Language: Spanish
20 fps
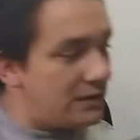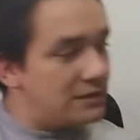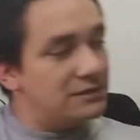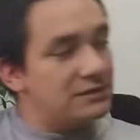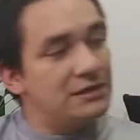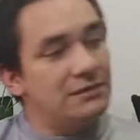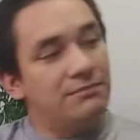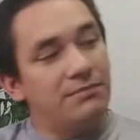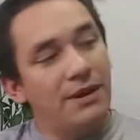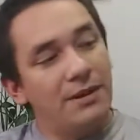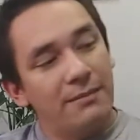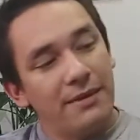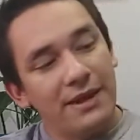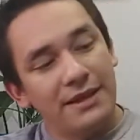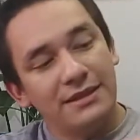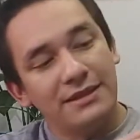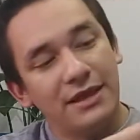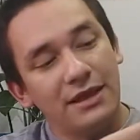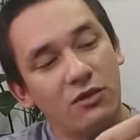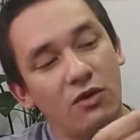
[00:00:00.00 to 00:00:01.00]

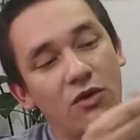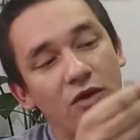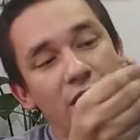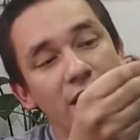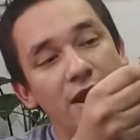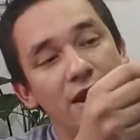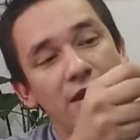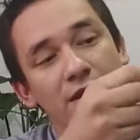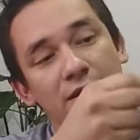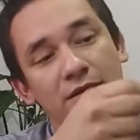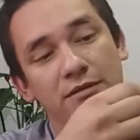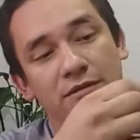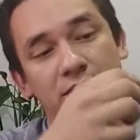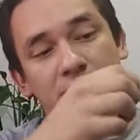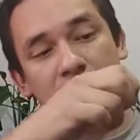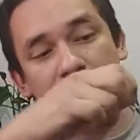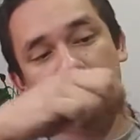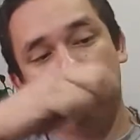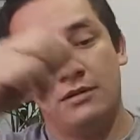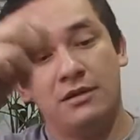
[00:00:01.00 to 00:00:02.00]
simplemente con el,
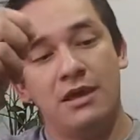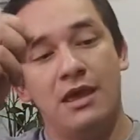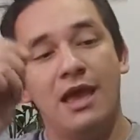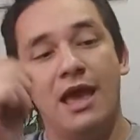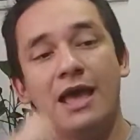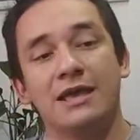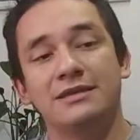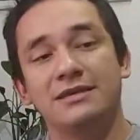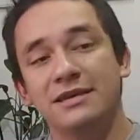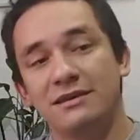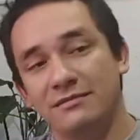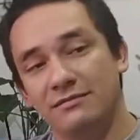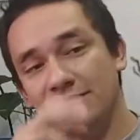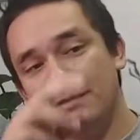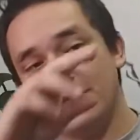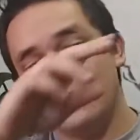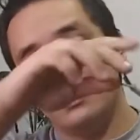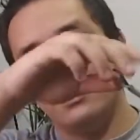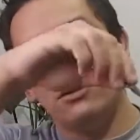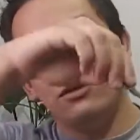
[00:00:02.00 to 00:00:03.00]
así,
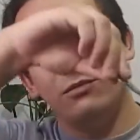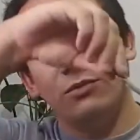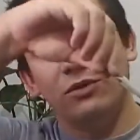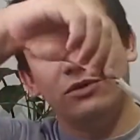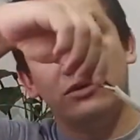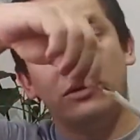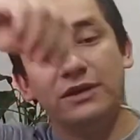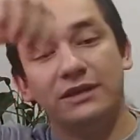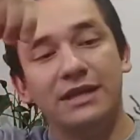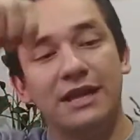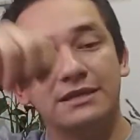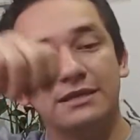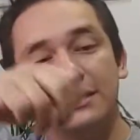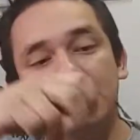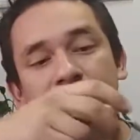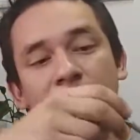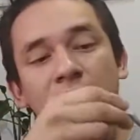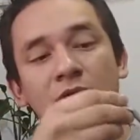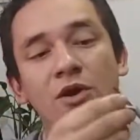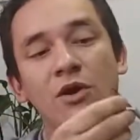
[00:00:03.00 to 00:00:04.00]
vienen los motores
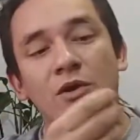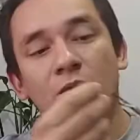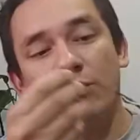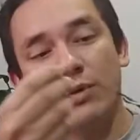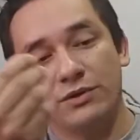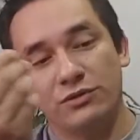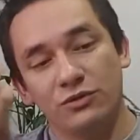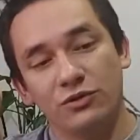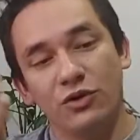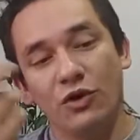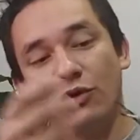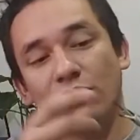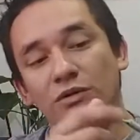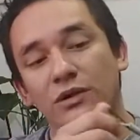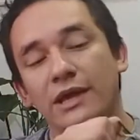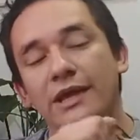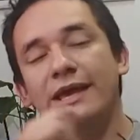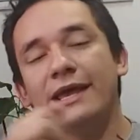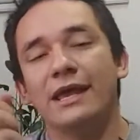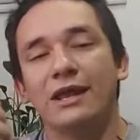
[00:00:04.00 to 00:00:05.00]
así, pues uno,
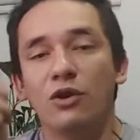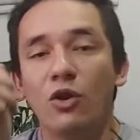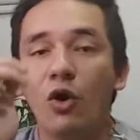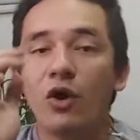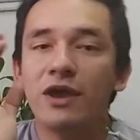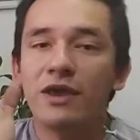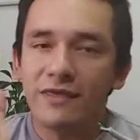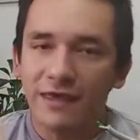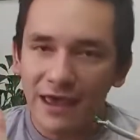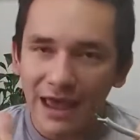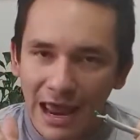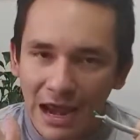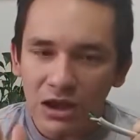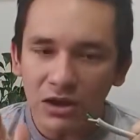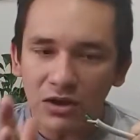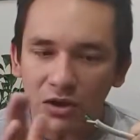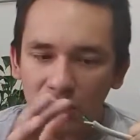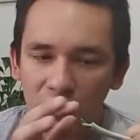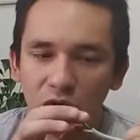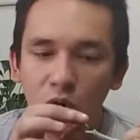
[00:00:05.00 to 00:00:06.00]
lo
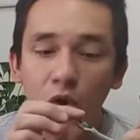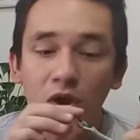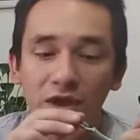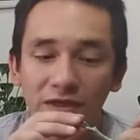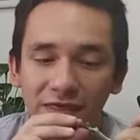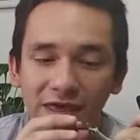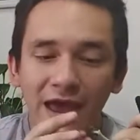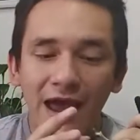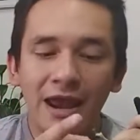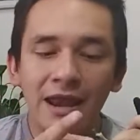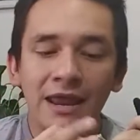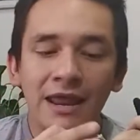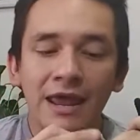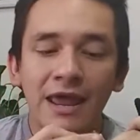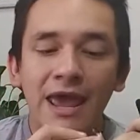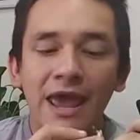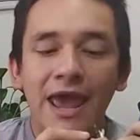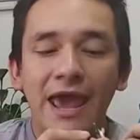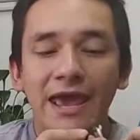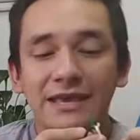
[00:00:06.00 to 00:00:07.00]
ideal, lo ideal
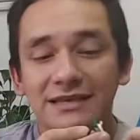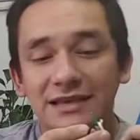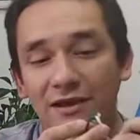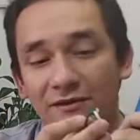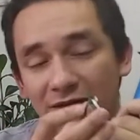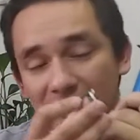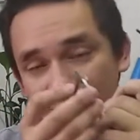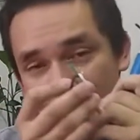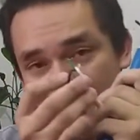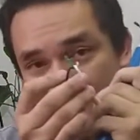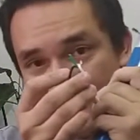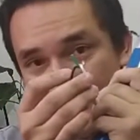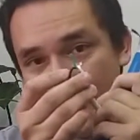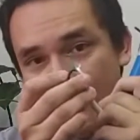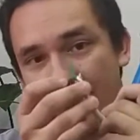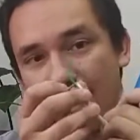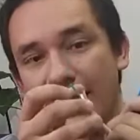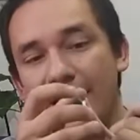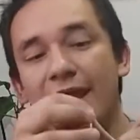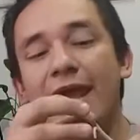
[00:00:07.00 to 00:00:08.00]
es
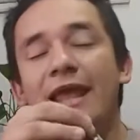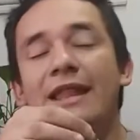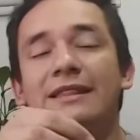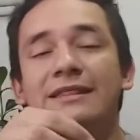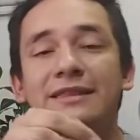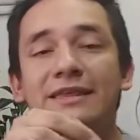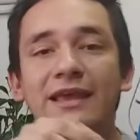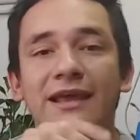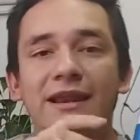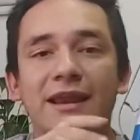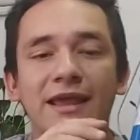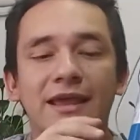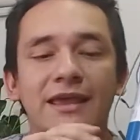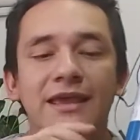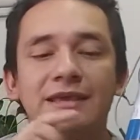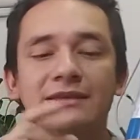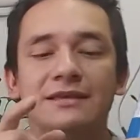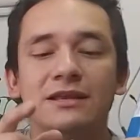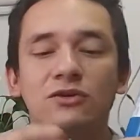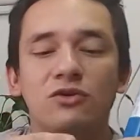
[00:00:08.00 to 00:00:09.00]
habilitarle el tierra,
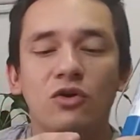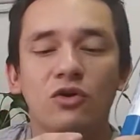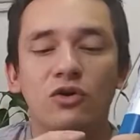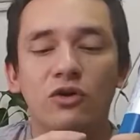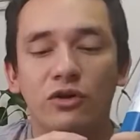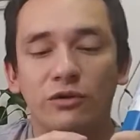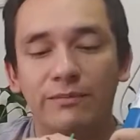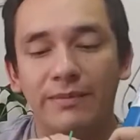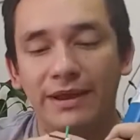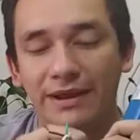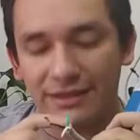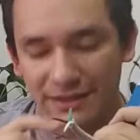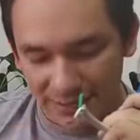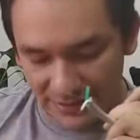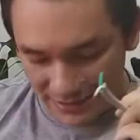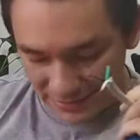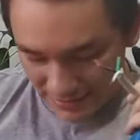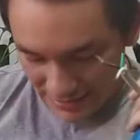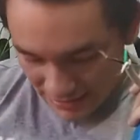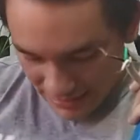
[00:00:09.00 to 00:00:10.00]
que es el color verde
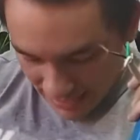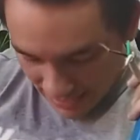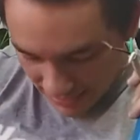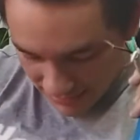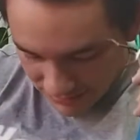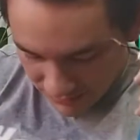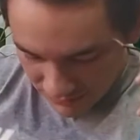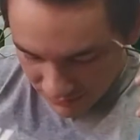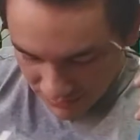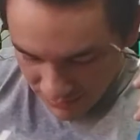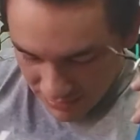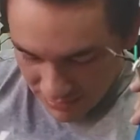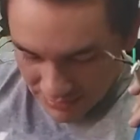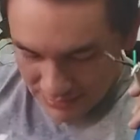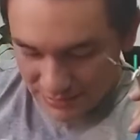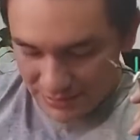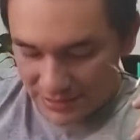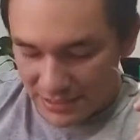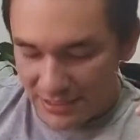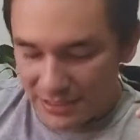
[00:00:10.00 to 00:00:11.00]
en este caso,
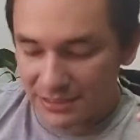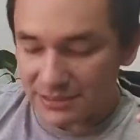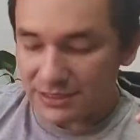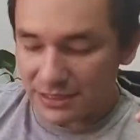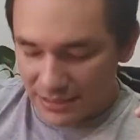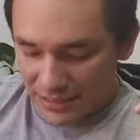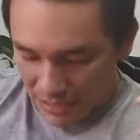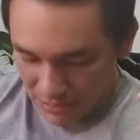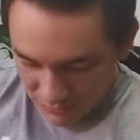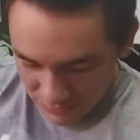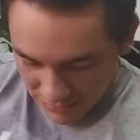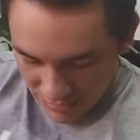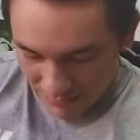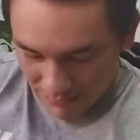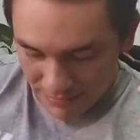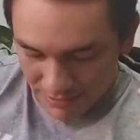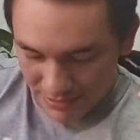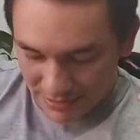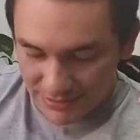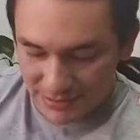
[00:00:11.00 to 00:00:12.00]
¿sí? En este caso
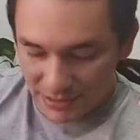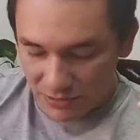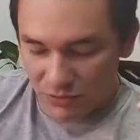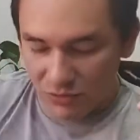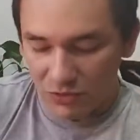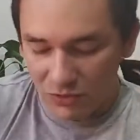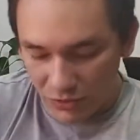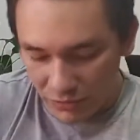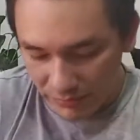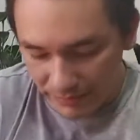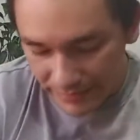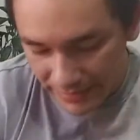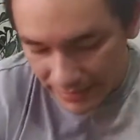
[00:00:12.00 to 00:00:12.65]
también es el color